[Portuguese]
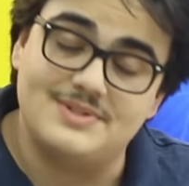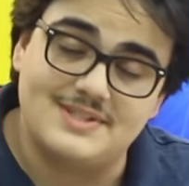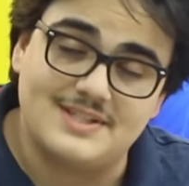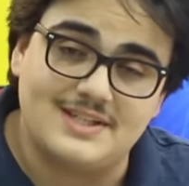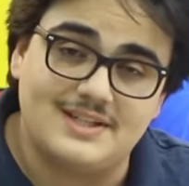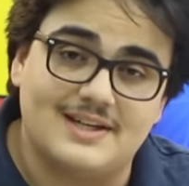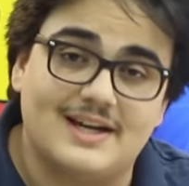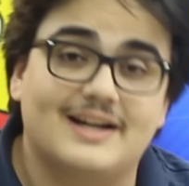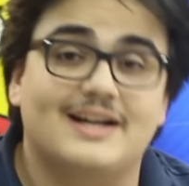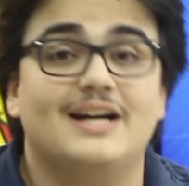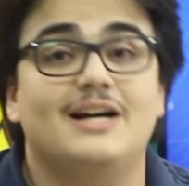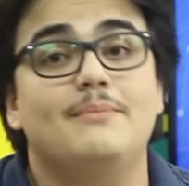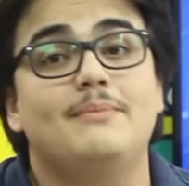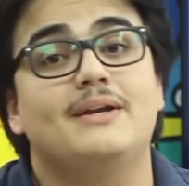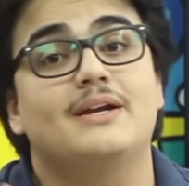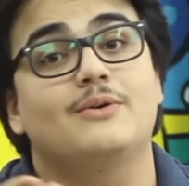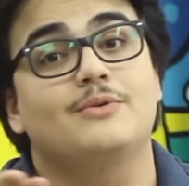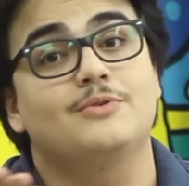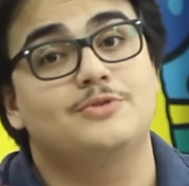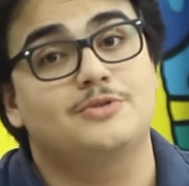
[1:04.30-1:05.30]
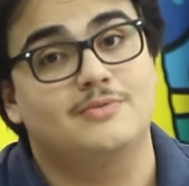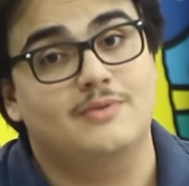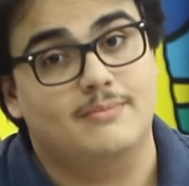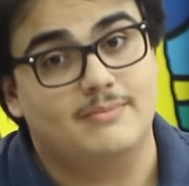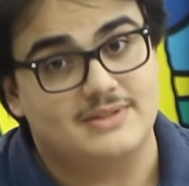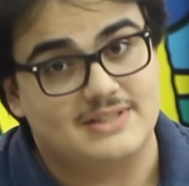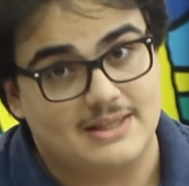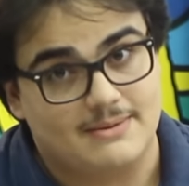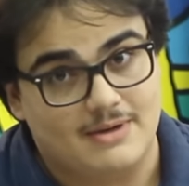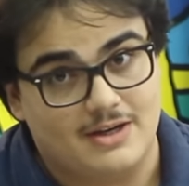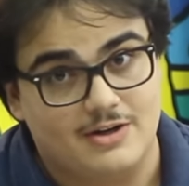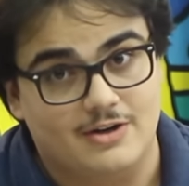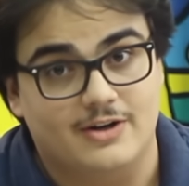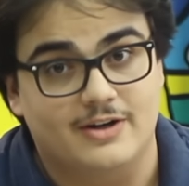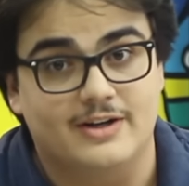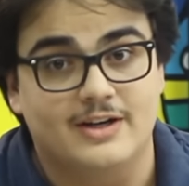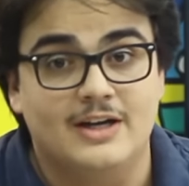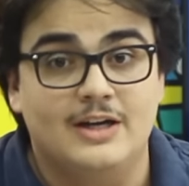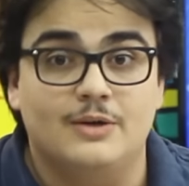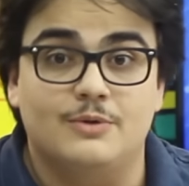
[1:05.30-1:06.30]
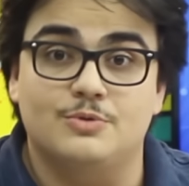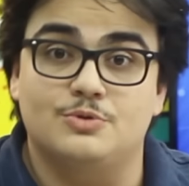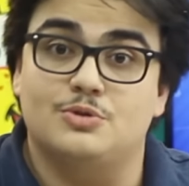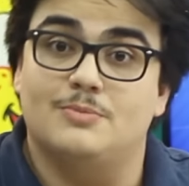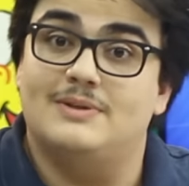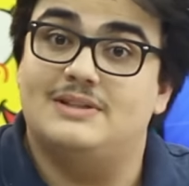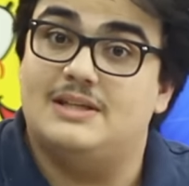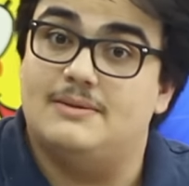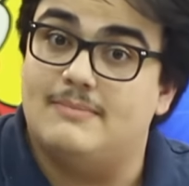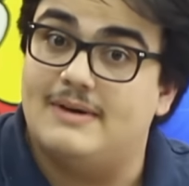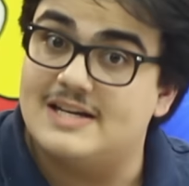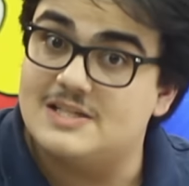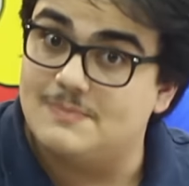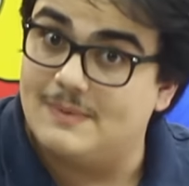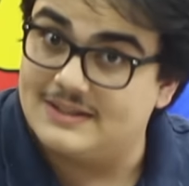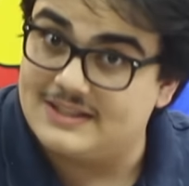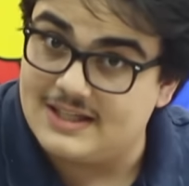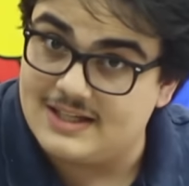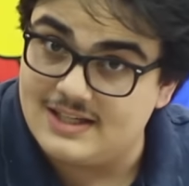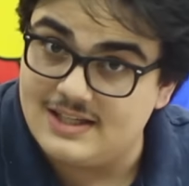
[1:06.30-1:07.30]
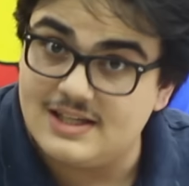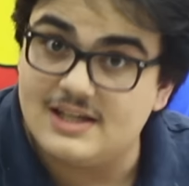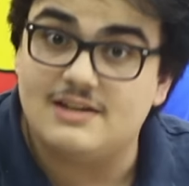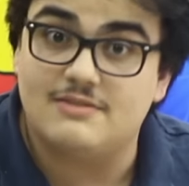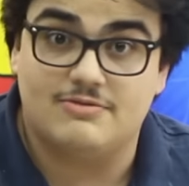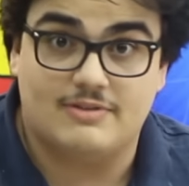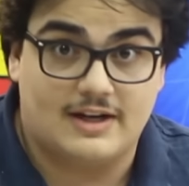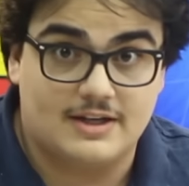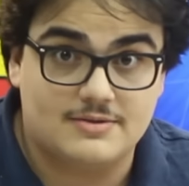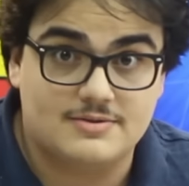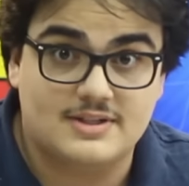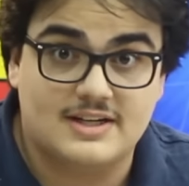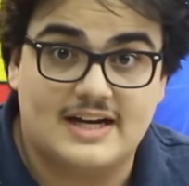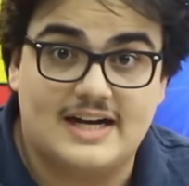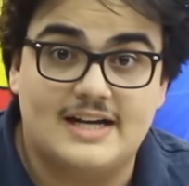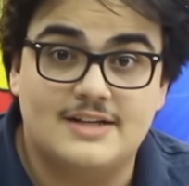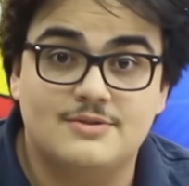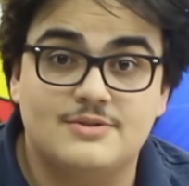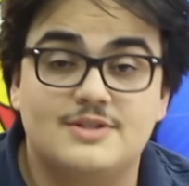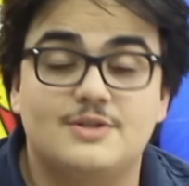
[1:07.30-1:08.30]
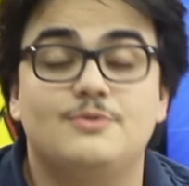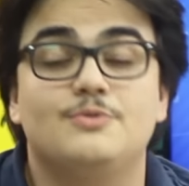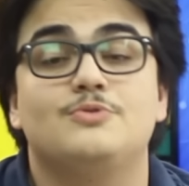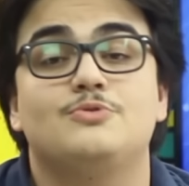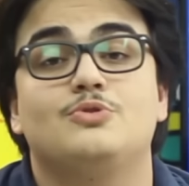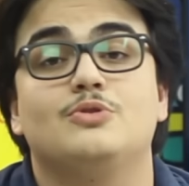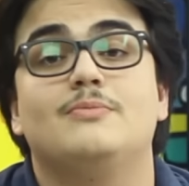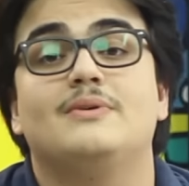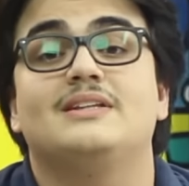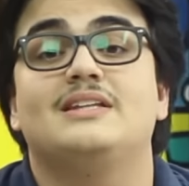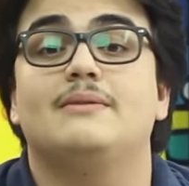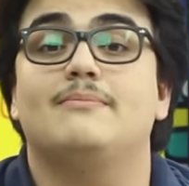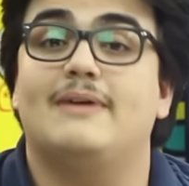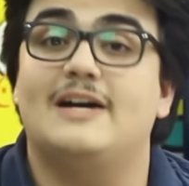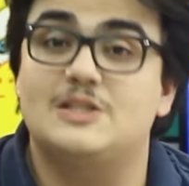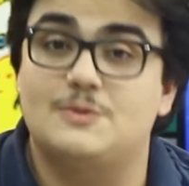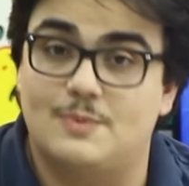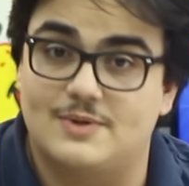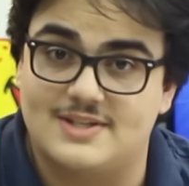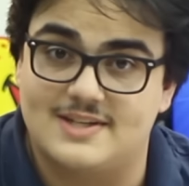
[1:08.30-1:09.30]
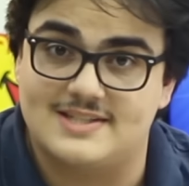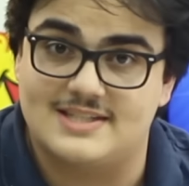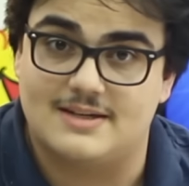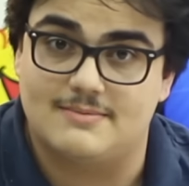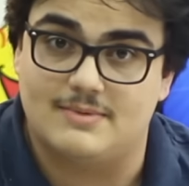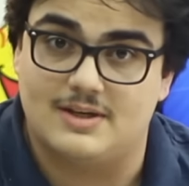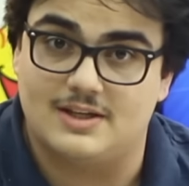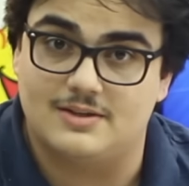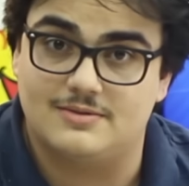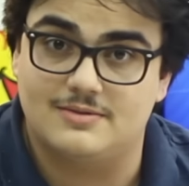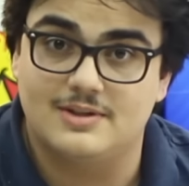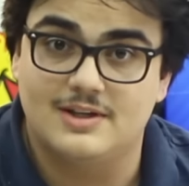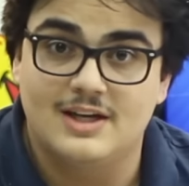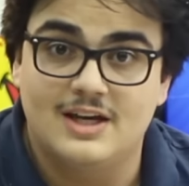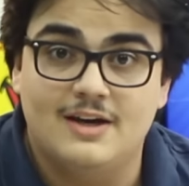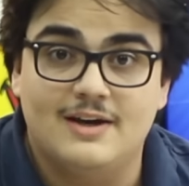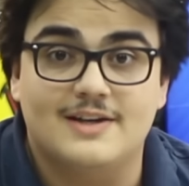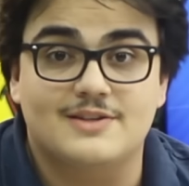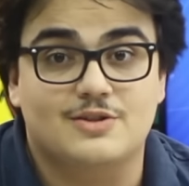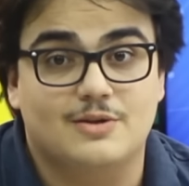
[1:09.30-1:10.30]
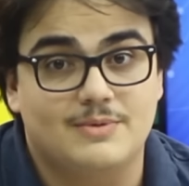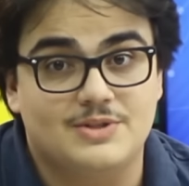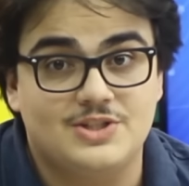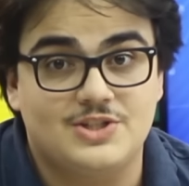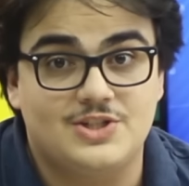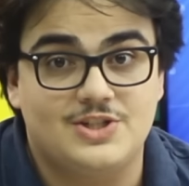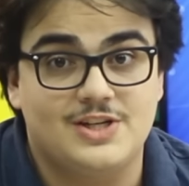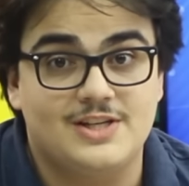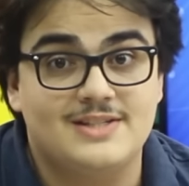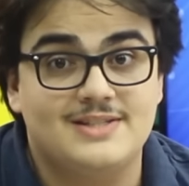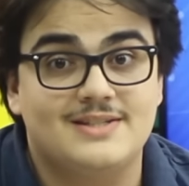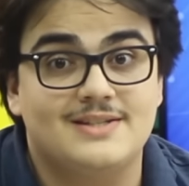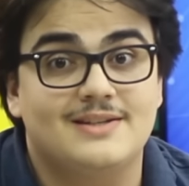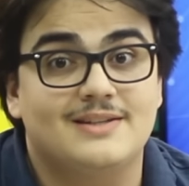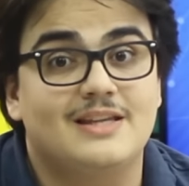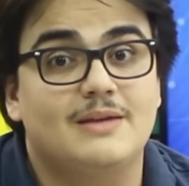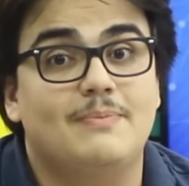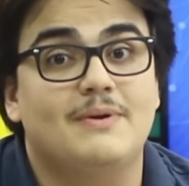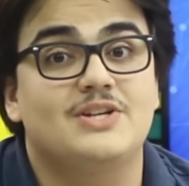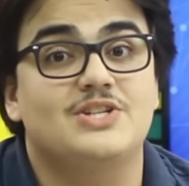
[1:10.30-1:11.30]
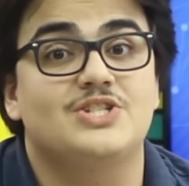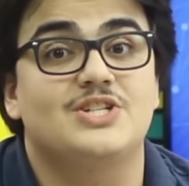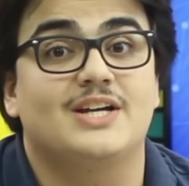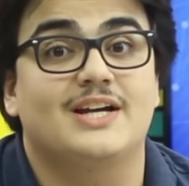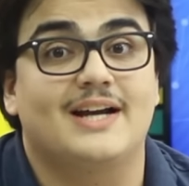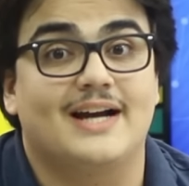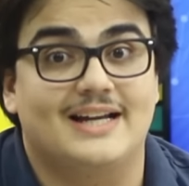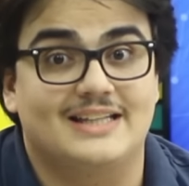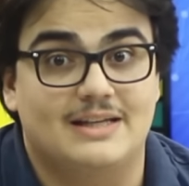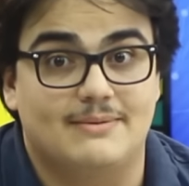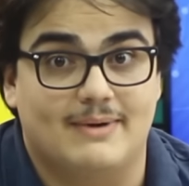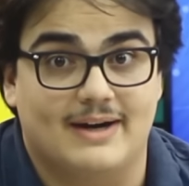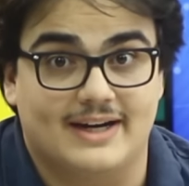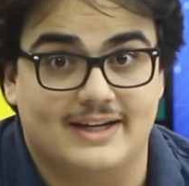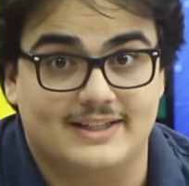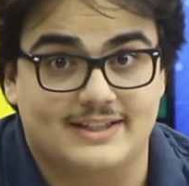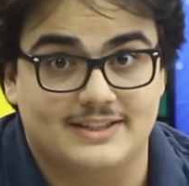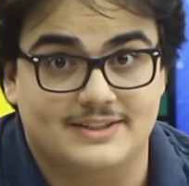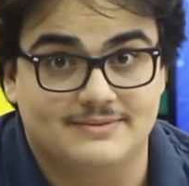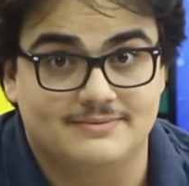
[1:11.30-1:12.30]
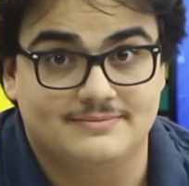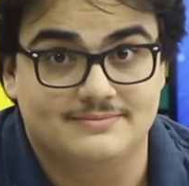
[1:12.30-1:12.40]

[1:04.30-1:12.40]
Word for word: sim, a câmera costuma ser melhor, costuma ter mais bateria em vários casos e costuma ter mais processamento. Mas como a gente disse, depende de cada marca.